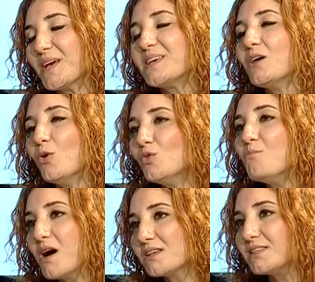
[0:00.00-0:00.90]
yani onun
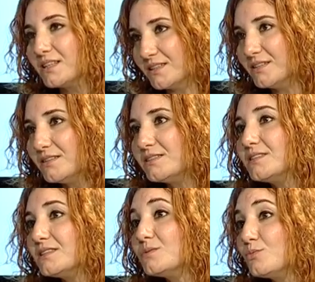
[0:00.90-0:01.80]
maksadı
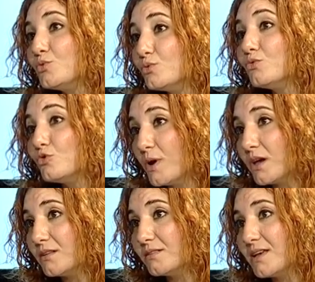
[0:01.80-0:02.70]
siz bunu unutmayın.